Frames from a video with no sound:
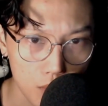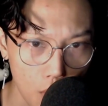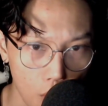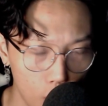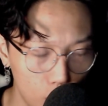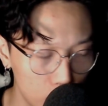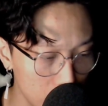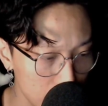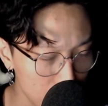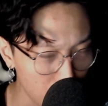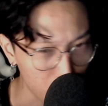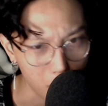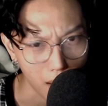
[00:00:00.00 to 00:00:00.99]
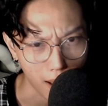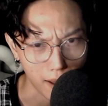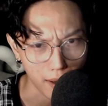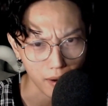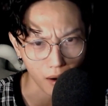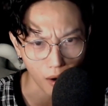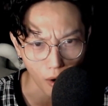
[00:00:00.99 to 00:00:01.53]
đồ, tiếng động lạ,
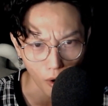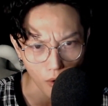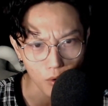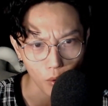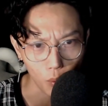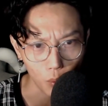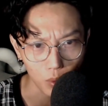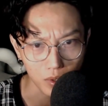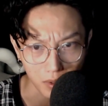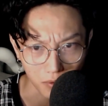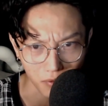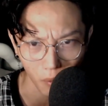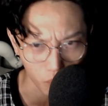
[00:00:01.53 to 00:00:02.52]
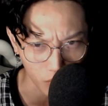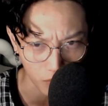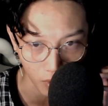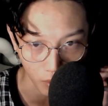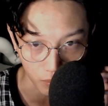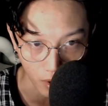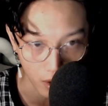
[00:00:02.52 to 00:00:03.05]
là khó ngủ, từng
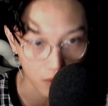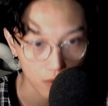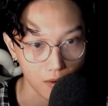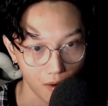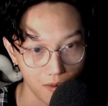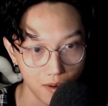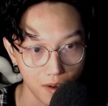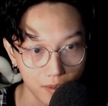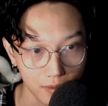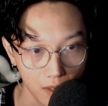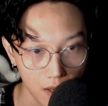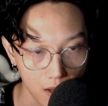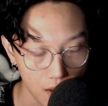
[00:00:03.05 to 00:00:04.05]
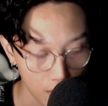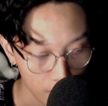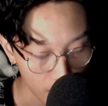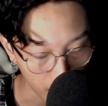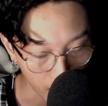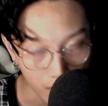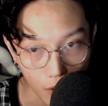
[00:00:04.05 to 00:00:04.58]
phòng đều có hết.
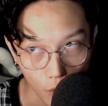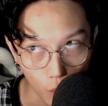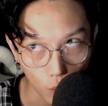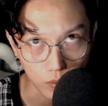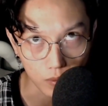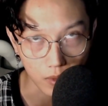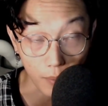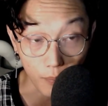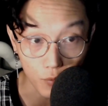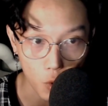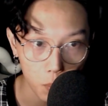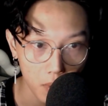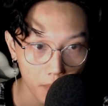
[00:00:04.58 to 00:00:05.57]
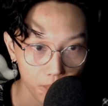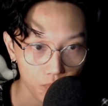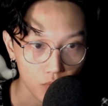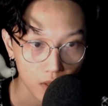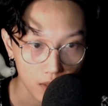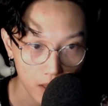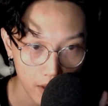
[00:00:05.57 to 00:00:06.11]
Và cái điểm chung á,
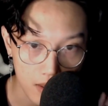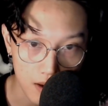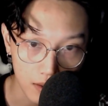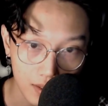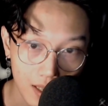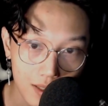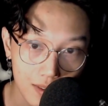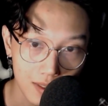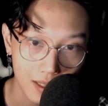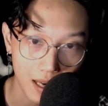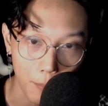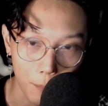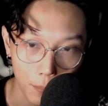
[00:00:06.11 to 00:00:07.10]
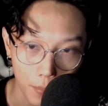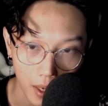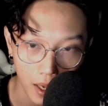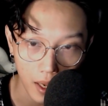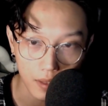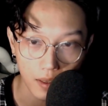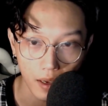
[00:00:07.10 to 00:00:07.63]
là những cái người gặp,
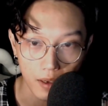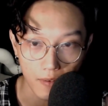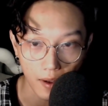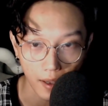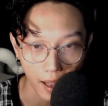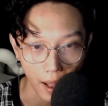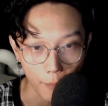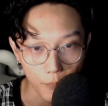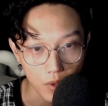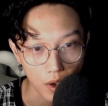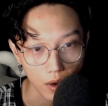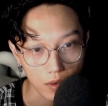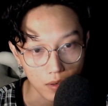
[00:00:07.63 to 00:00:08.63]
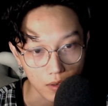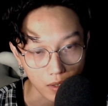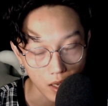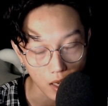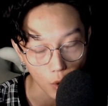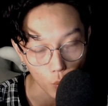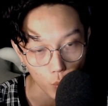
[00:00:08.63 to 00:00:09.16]
nghe thấy và cảm nhận được cái
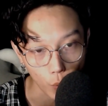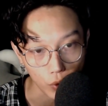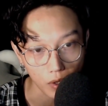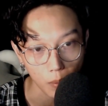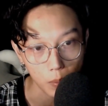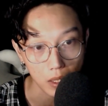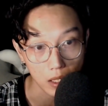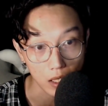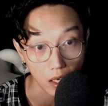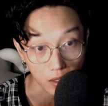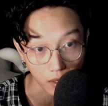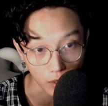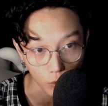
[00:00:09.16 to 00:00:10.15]
câu chuyện tâm linh ở ký